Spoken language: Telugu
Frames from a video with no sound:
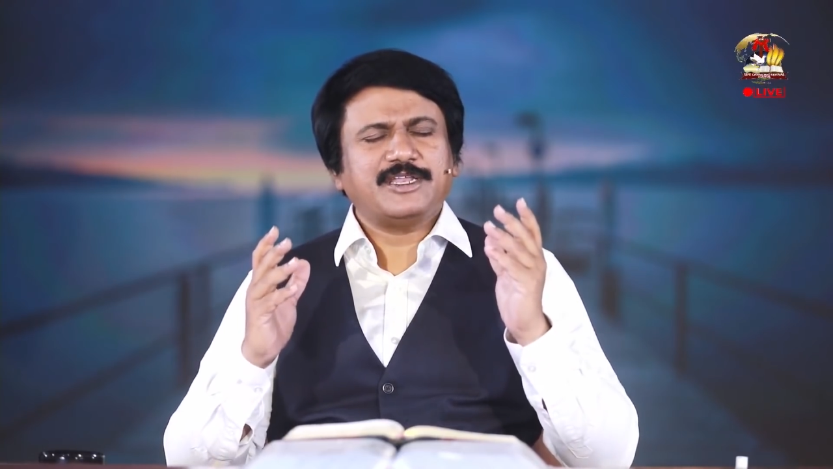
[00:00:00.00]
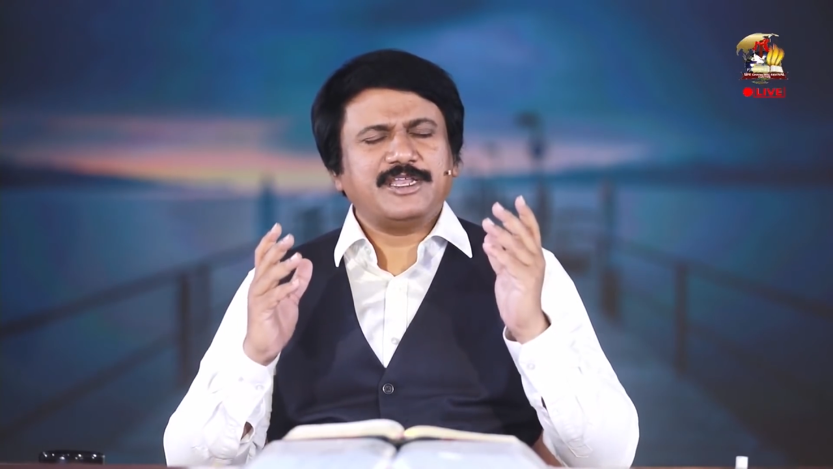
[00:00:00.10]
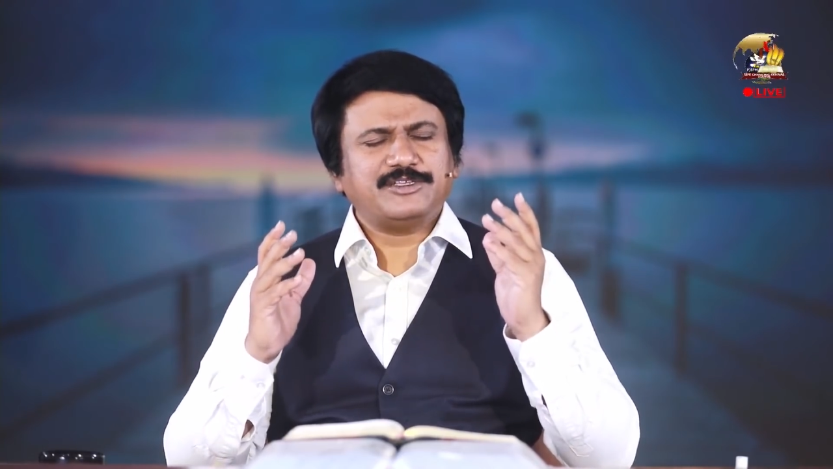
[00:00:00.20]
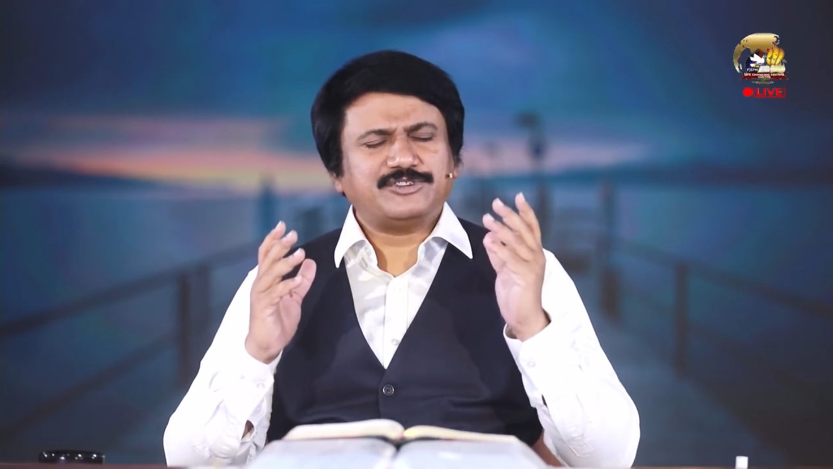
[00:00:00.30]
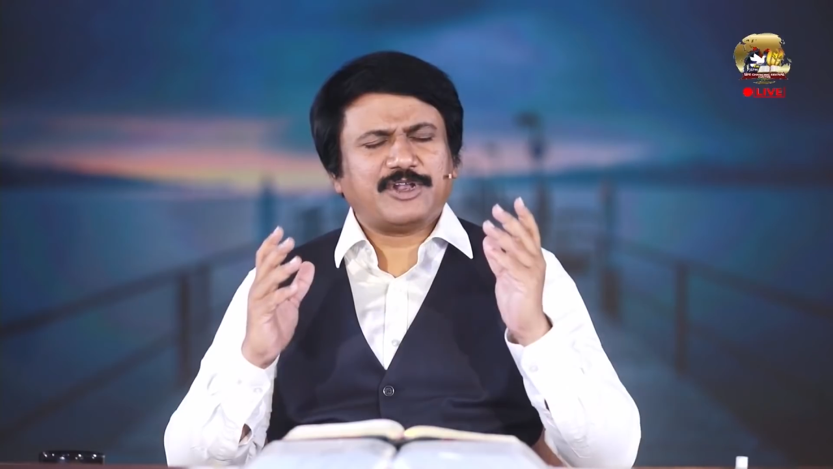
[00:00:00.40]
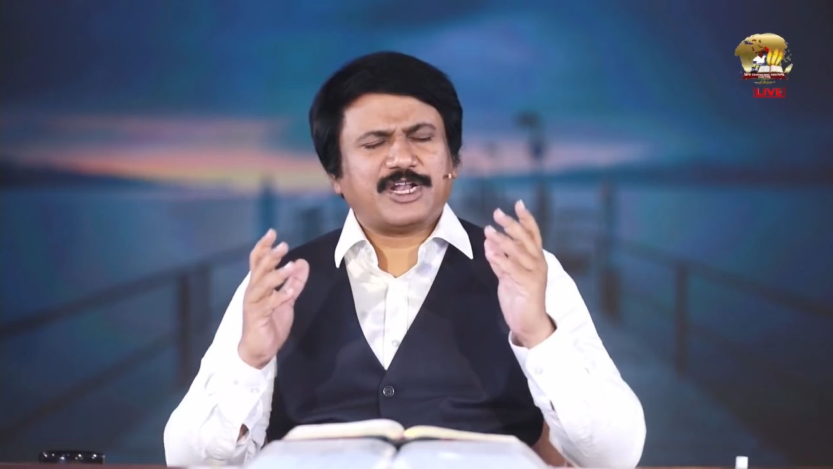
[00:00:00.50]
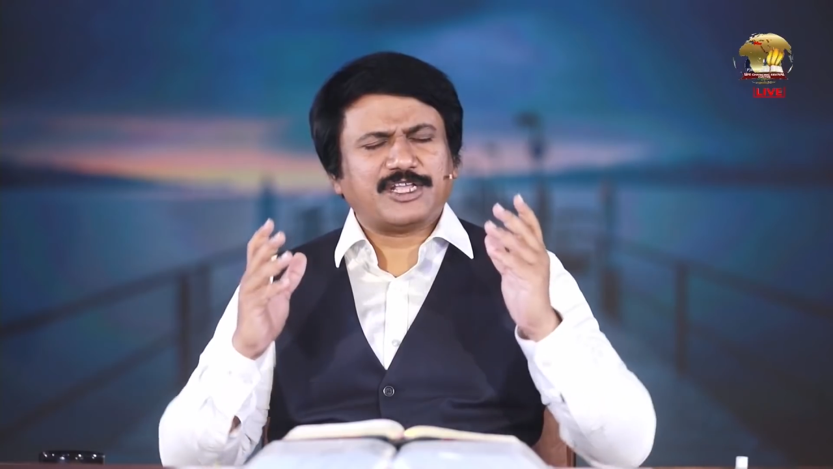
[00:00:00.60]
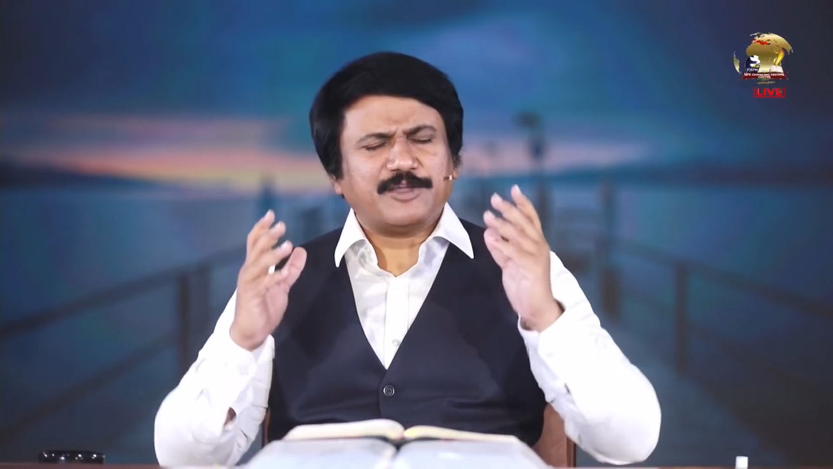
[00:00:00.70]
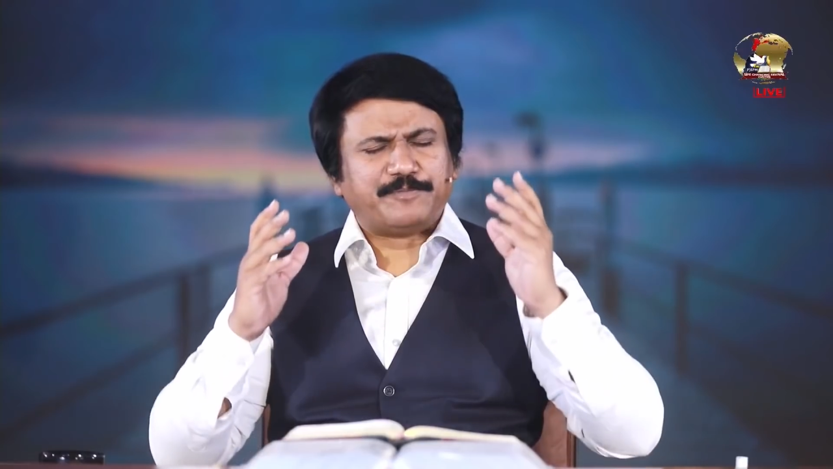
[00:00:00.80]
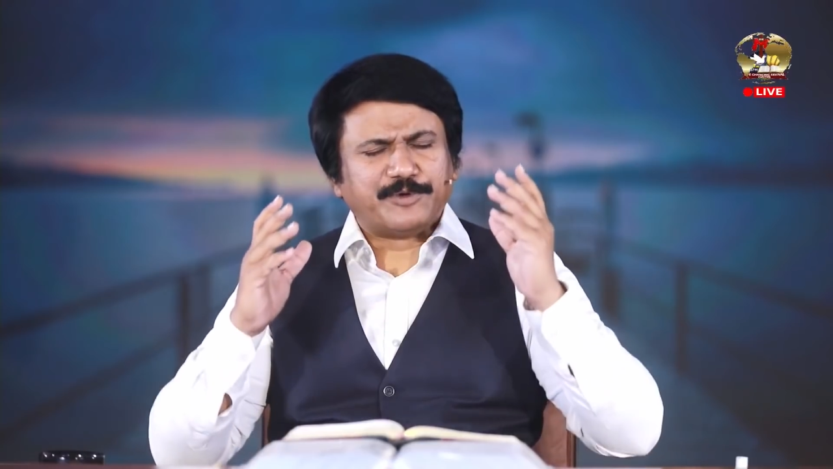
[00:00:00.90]
నీ
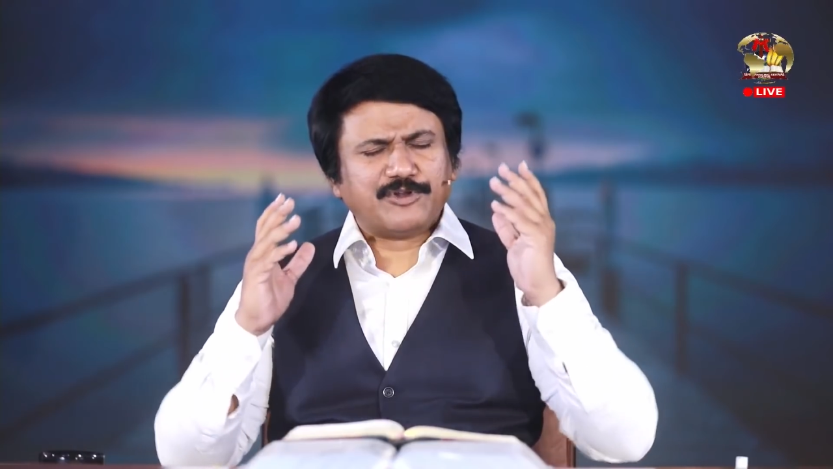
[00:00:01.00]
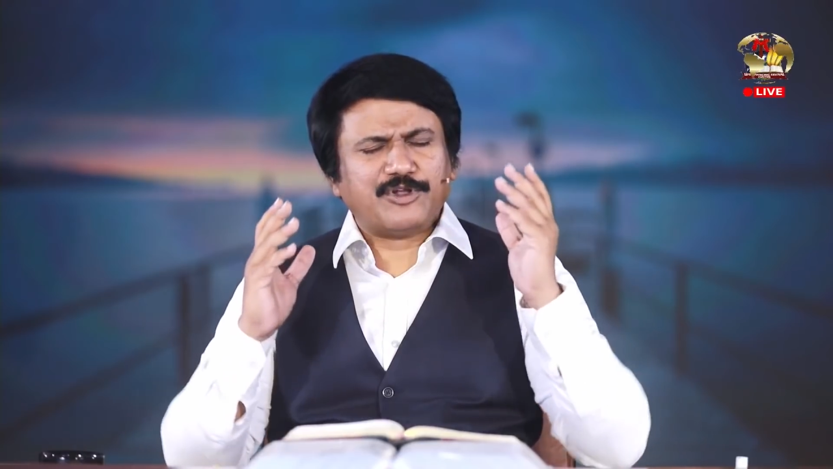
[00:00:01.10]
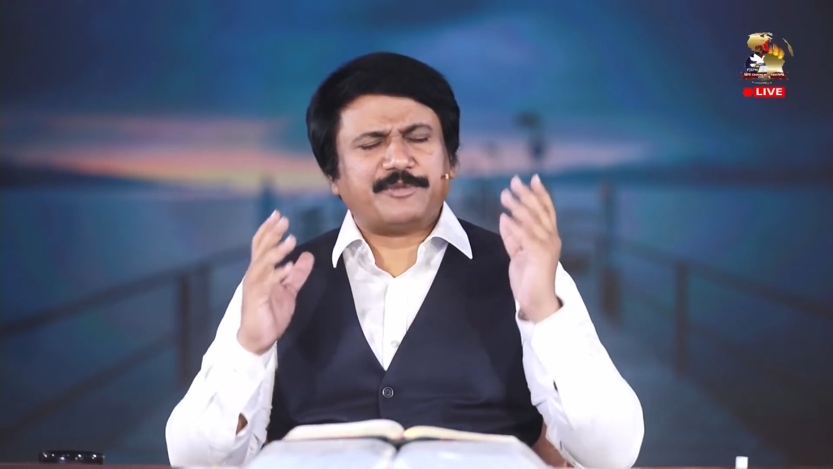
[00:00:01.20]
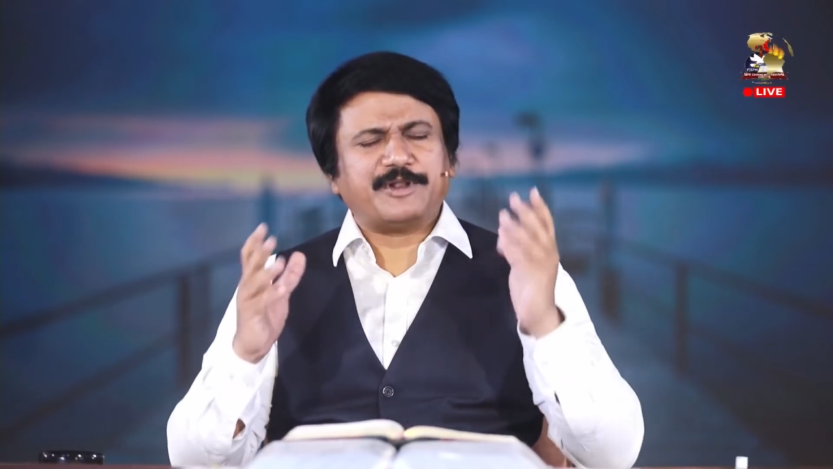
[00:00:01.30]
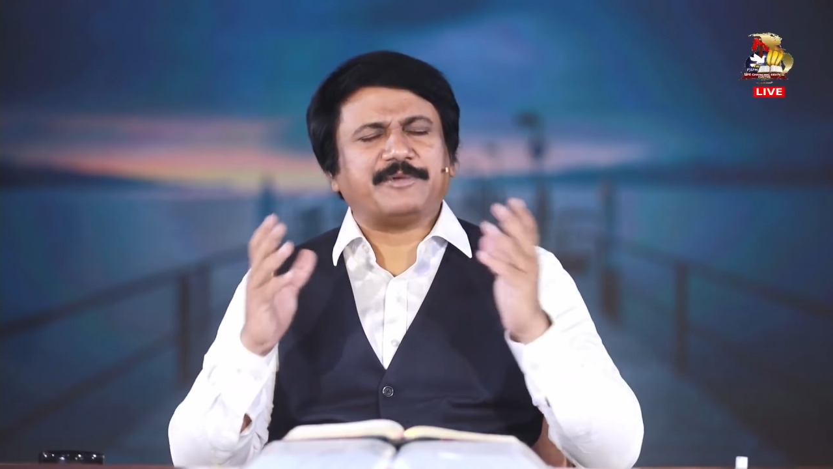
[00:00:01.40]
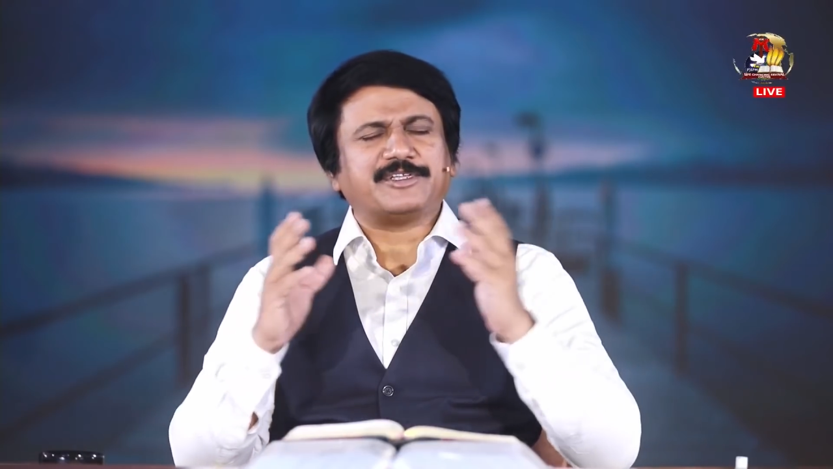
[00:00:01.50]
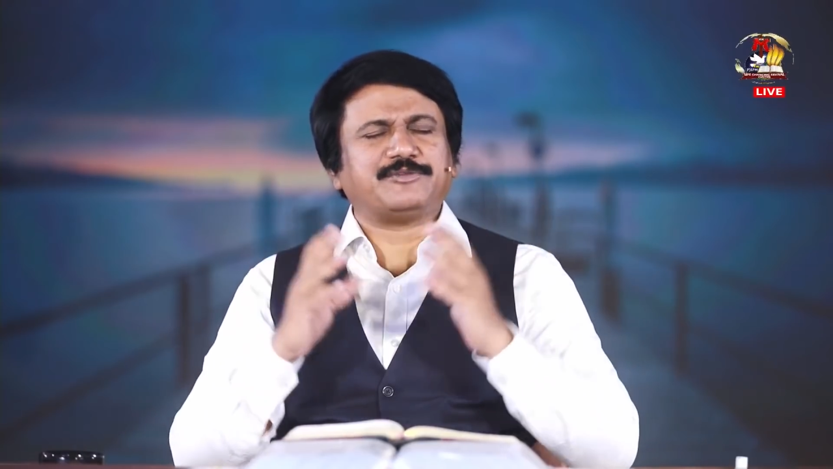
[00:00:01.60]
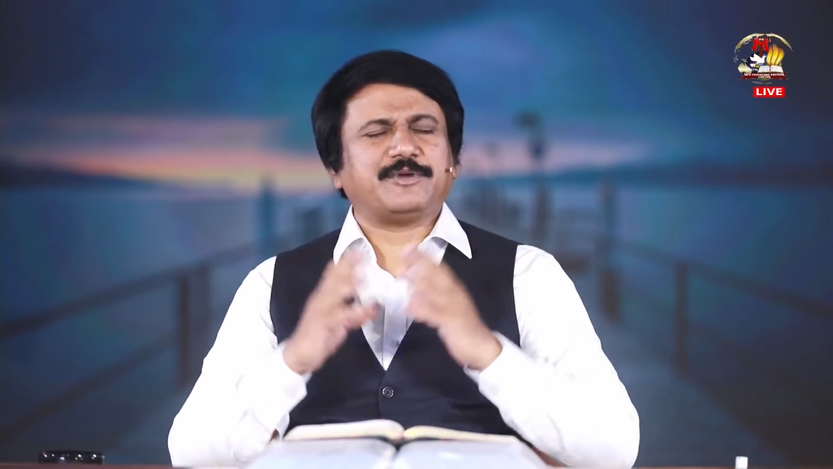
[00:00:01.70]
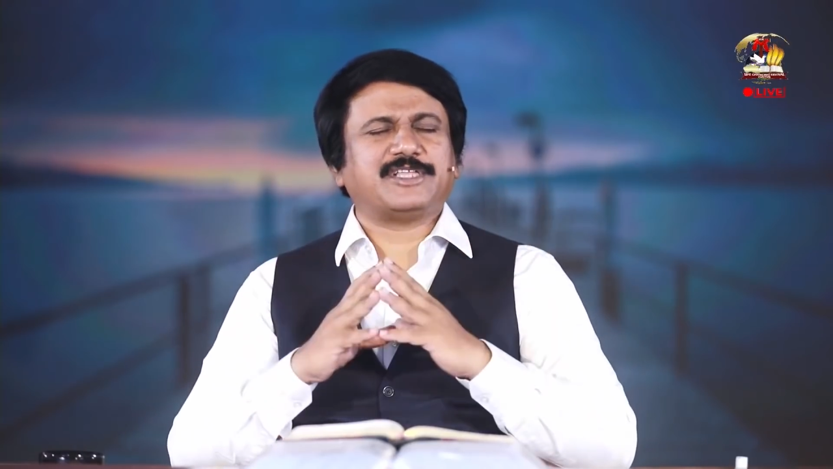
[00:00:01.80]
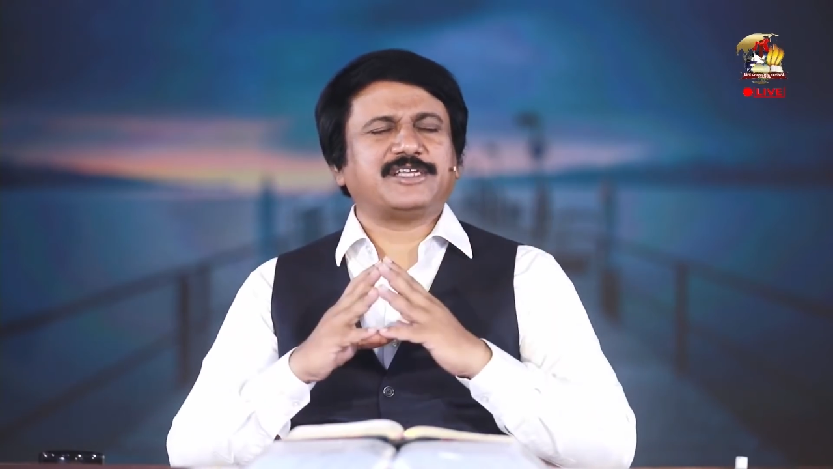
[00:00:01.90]
స్వరానికి ఎప్పుడు లోబడే మనసు
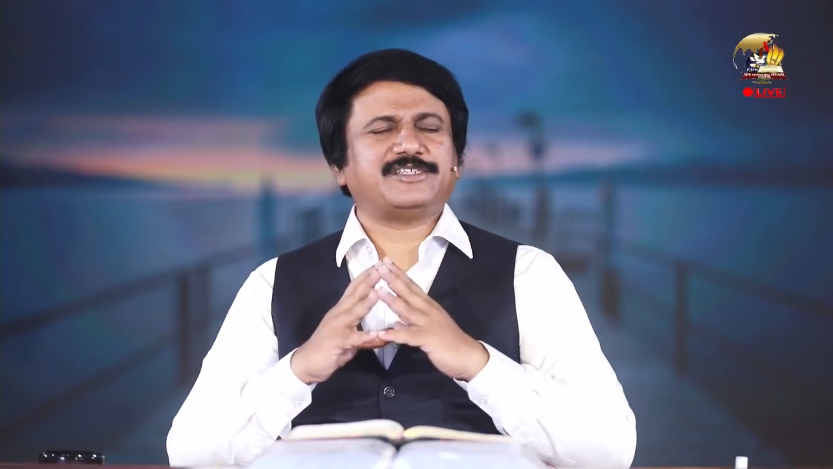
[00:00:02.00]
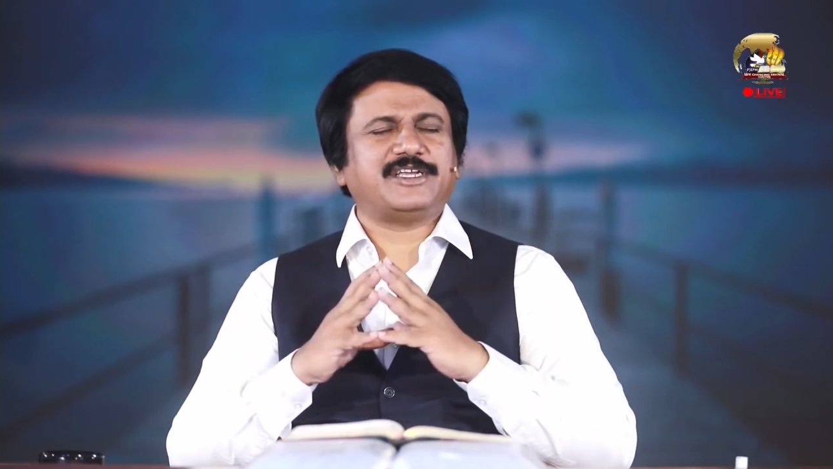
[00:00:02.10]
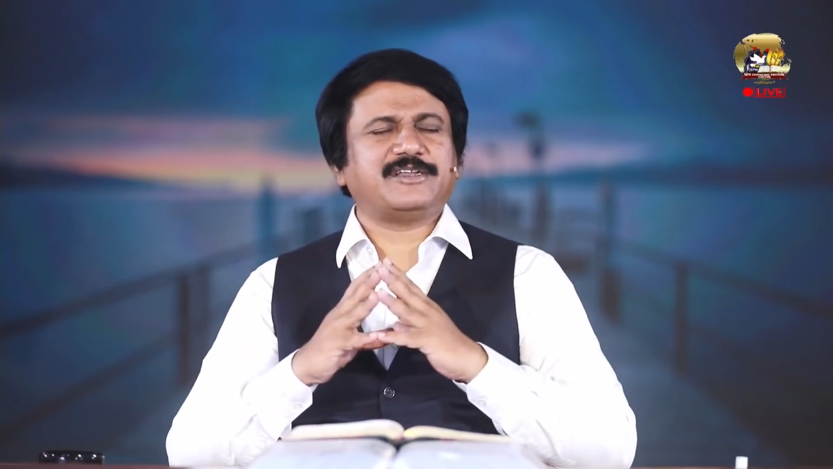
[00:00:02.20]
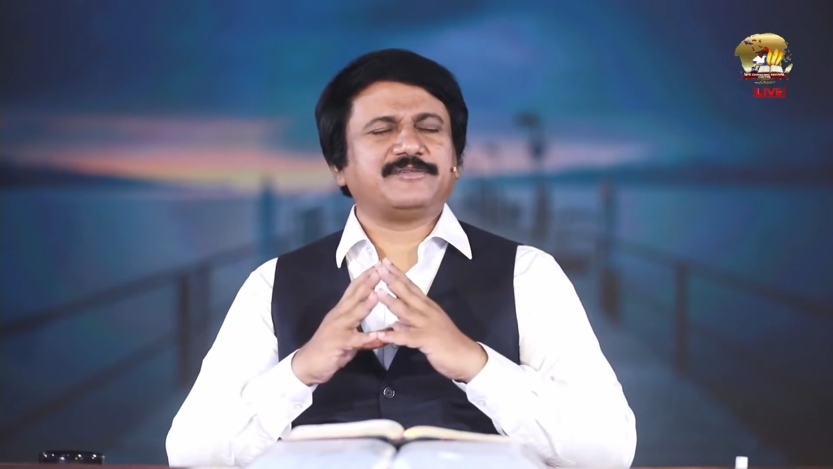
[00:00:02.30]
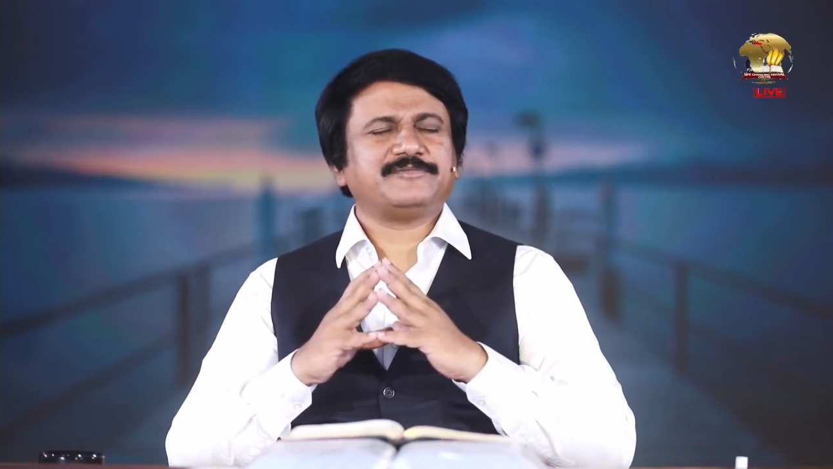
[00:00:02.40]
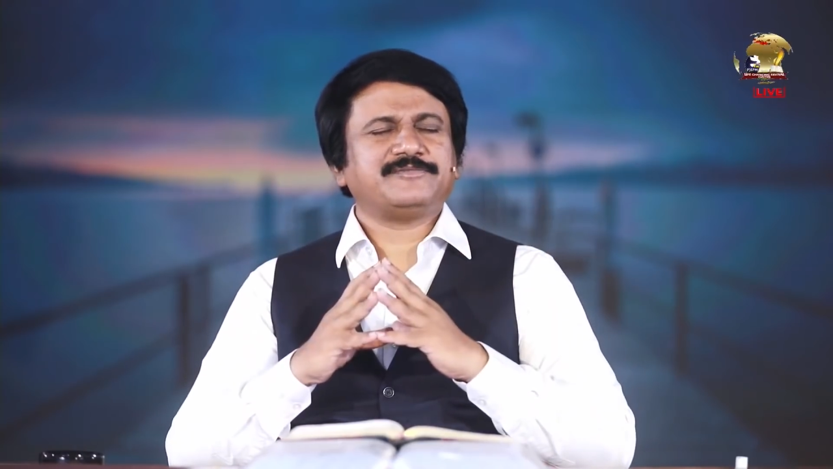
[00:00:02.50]
మాకు దయచేయండి